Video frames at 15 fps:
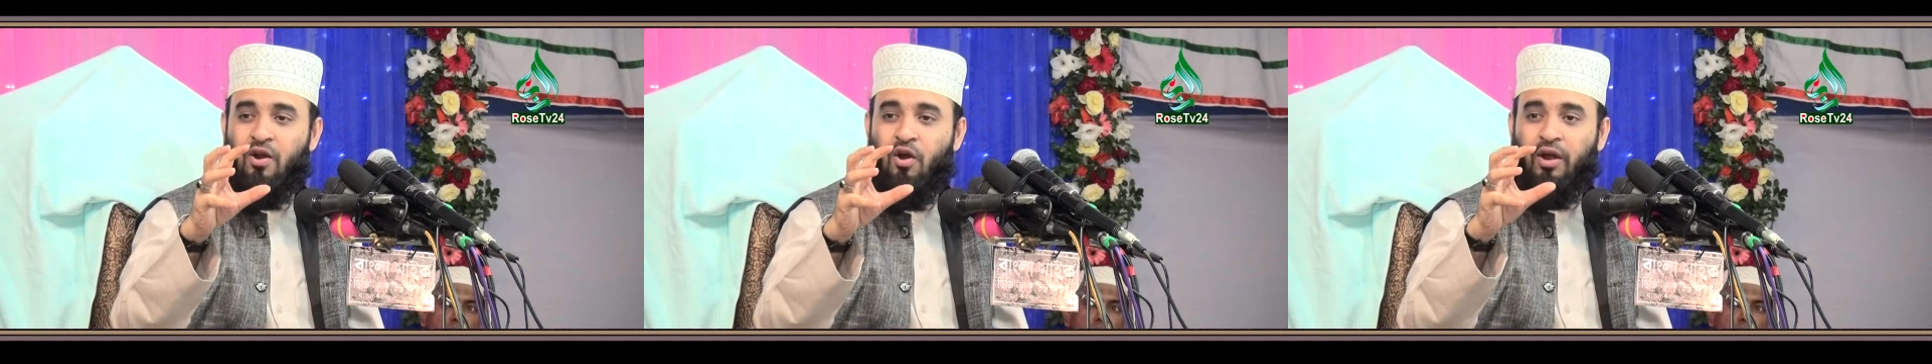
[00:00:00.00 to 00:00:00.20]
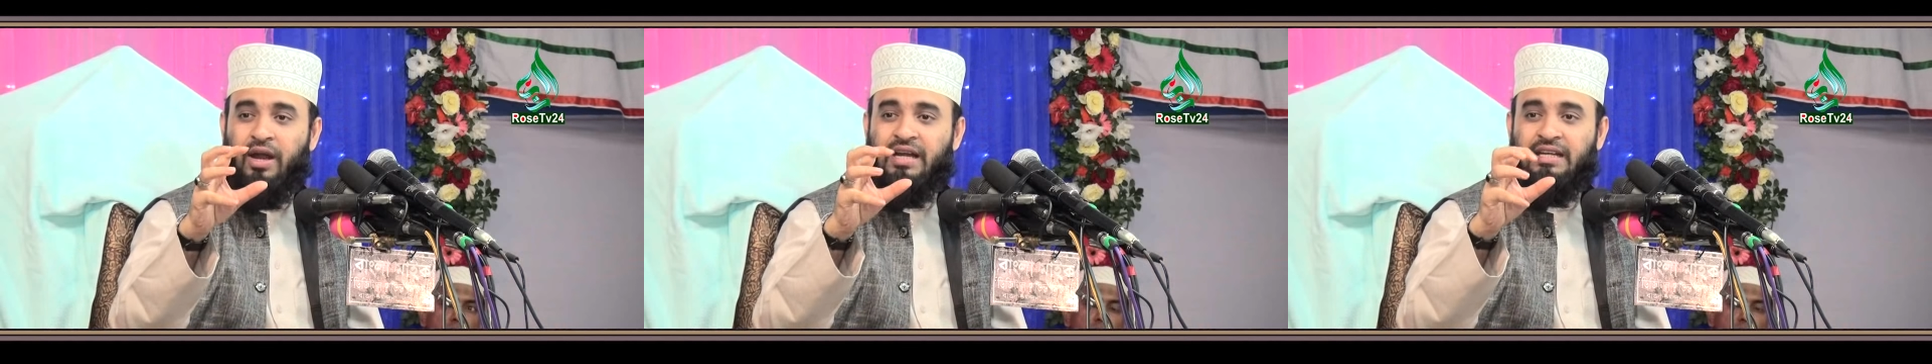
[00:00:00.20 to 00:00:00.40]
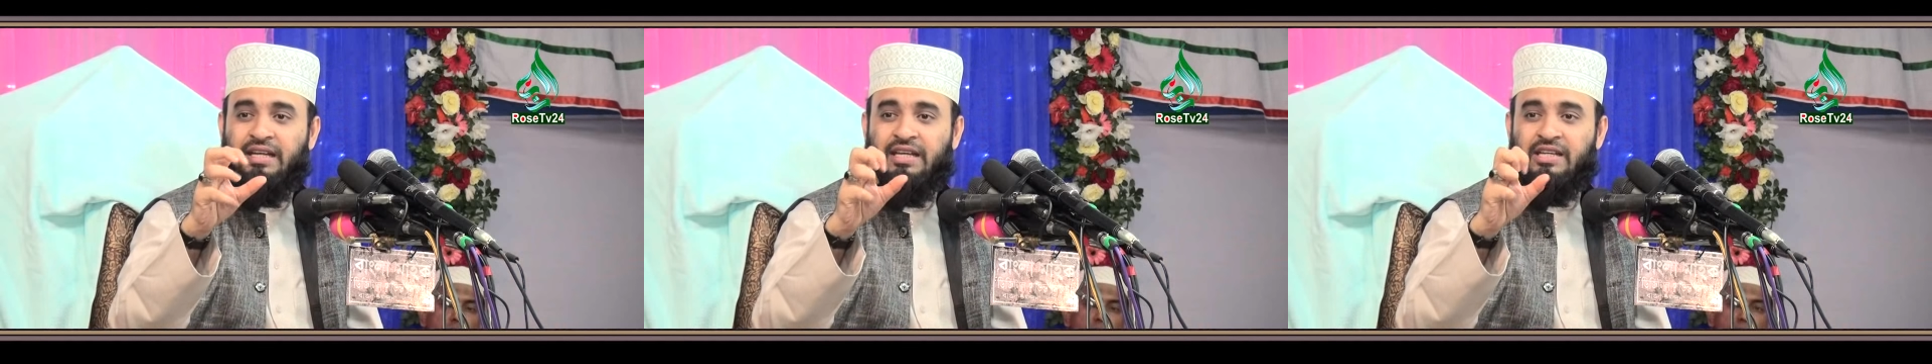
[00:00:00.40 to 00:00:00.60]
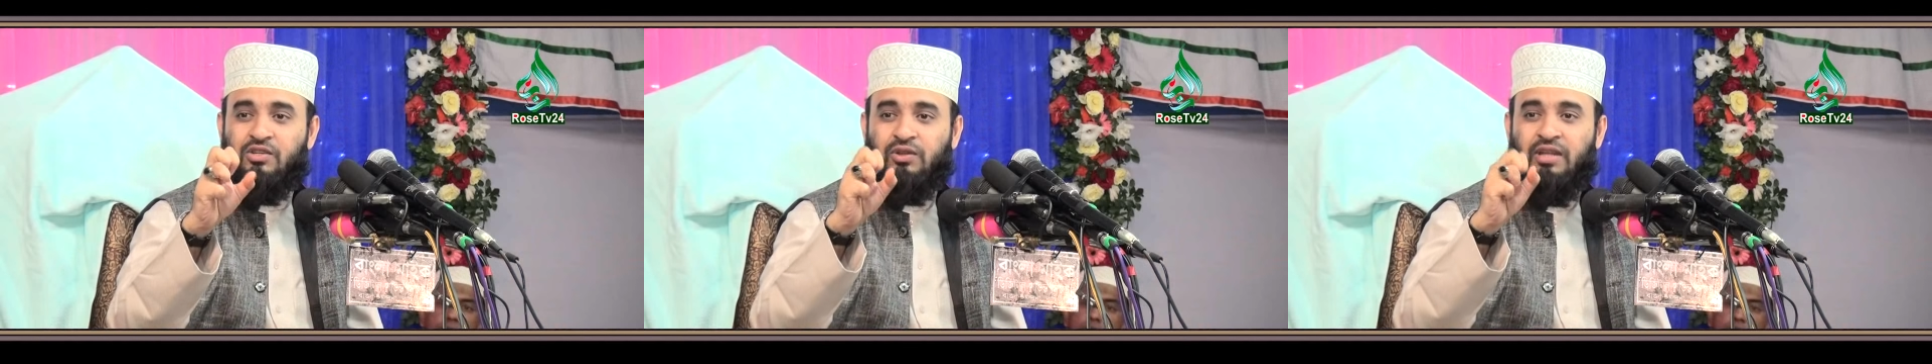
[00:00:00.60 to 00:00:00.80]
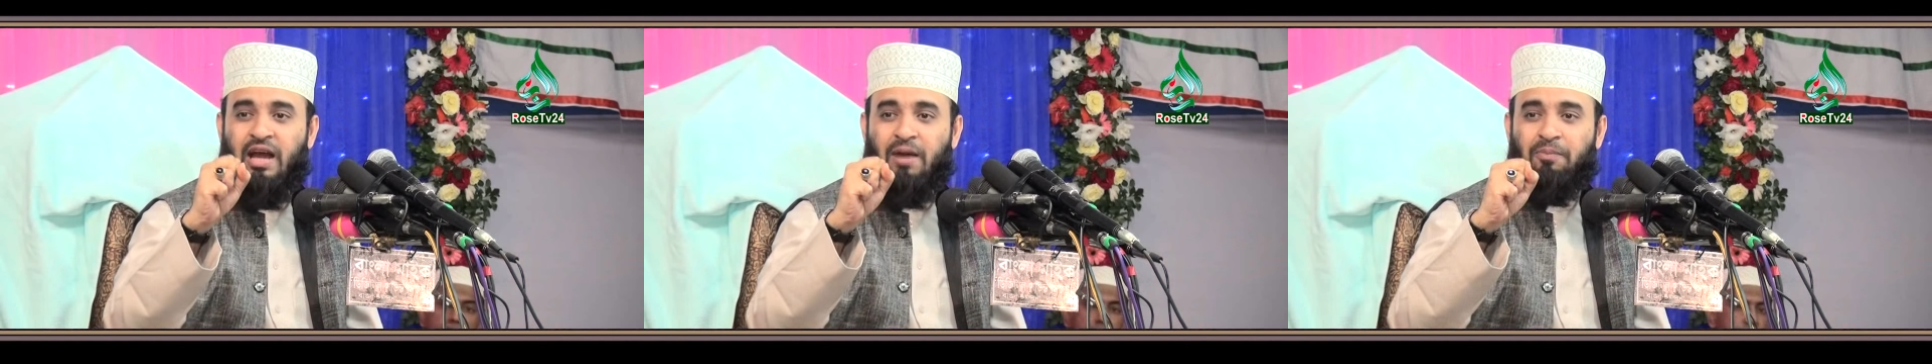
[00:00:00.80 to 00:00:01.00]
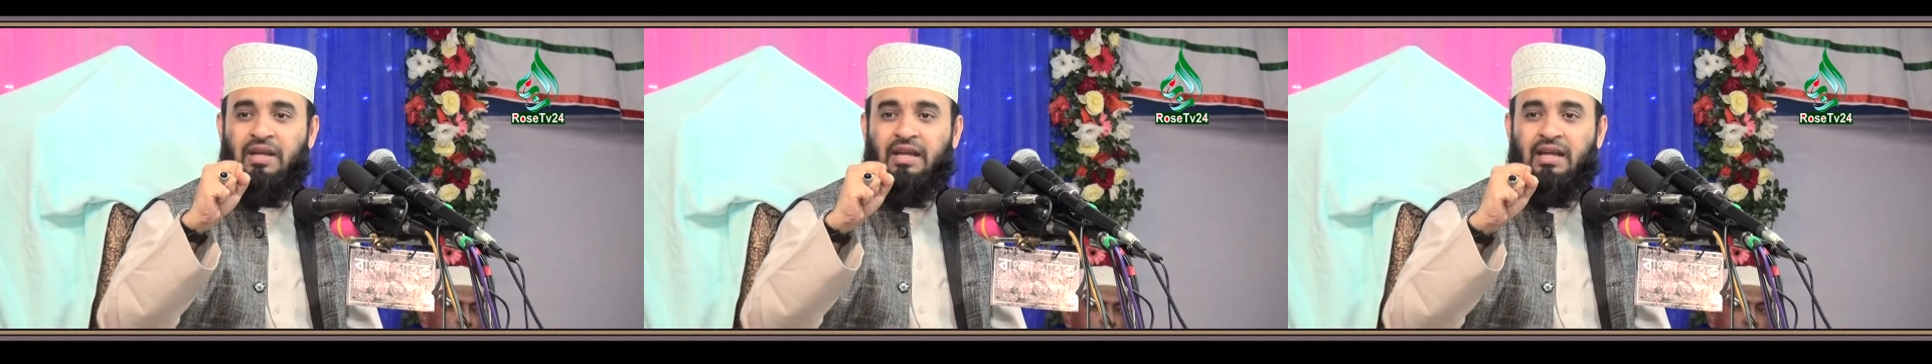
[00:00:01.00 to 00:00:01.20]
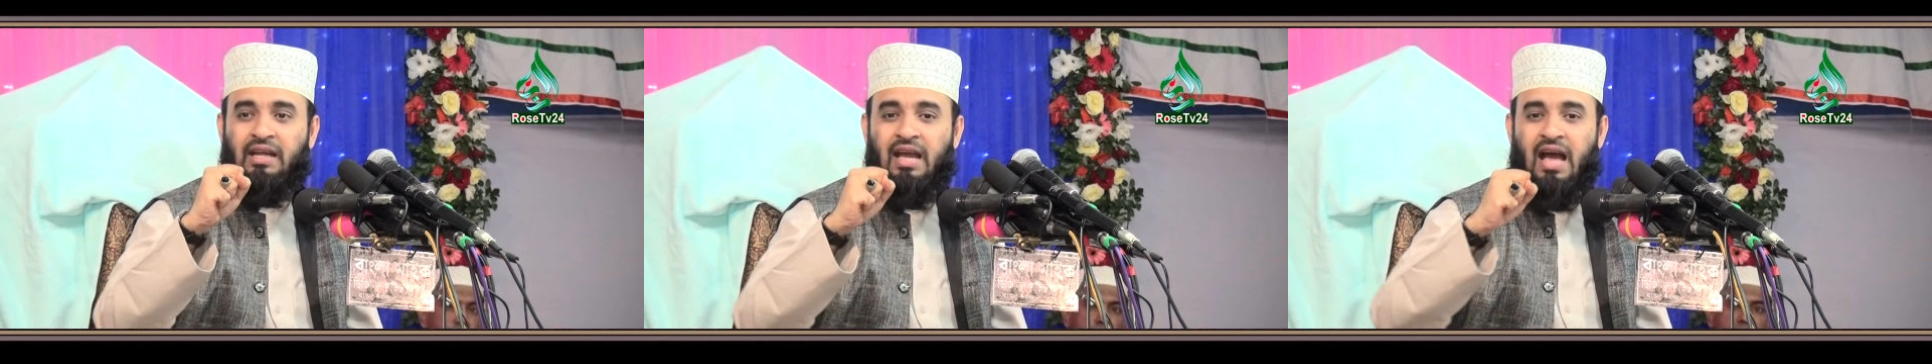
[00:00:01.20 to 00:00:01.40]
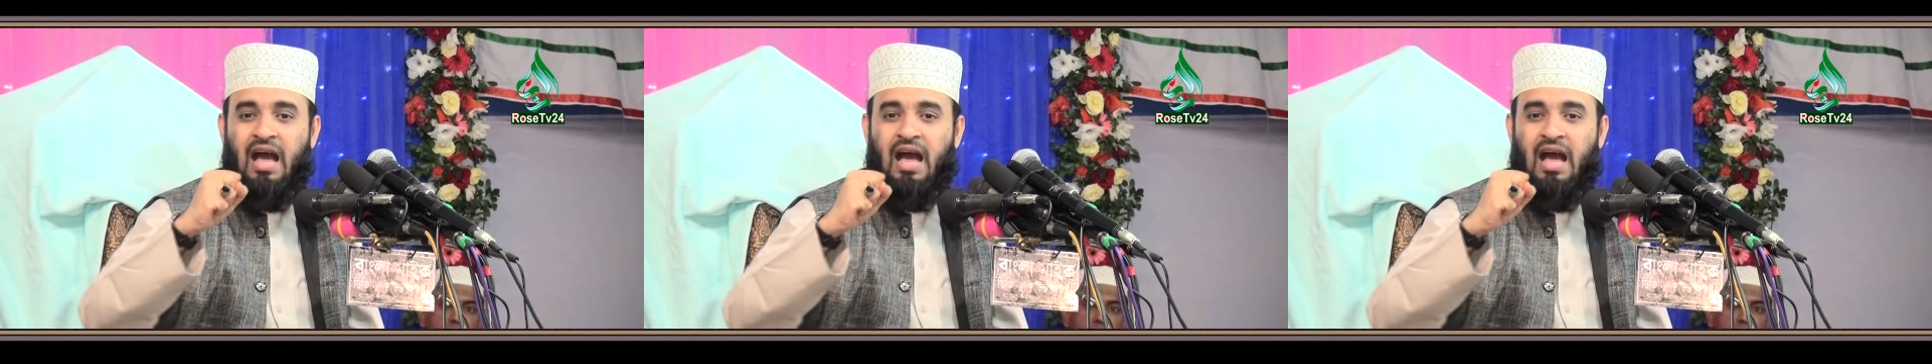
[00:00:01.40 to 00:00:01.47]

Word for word: বা রকেট নিয়ে যদি আপনি